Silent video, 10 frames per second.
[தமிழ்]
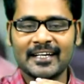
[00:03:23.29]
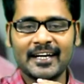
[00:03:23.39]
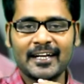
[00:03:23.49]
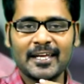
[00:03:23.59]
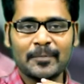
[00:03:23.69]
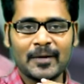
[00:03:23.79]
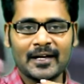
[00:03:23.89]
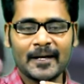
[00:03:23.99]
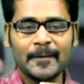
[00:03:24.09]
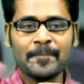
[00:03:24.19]
தட்டிக்கிட்டே
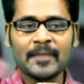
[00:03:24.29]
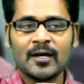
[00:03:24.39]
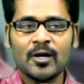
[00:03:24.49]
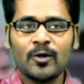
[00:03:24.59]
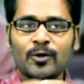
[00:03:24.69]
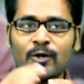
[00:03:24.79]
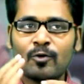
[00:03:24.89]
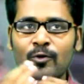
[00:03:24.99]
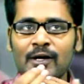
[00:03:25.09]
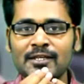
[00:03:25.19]
இருப்பாங்க ஒரு
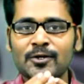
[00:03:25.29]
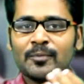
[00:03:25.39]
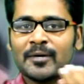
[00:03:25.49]
குழந்தை ஒரு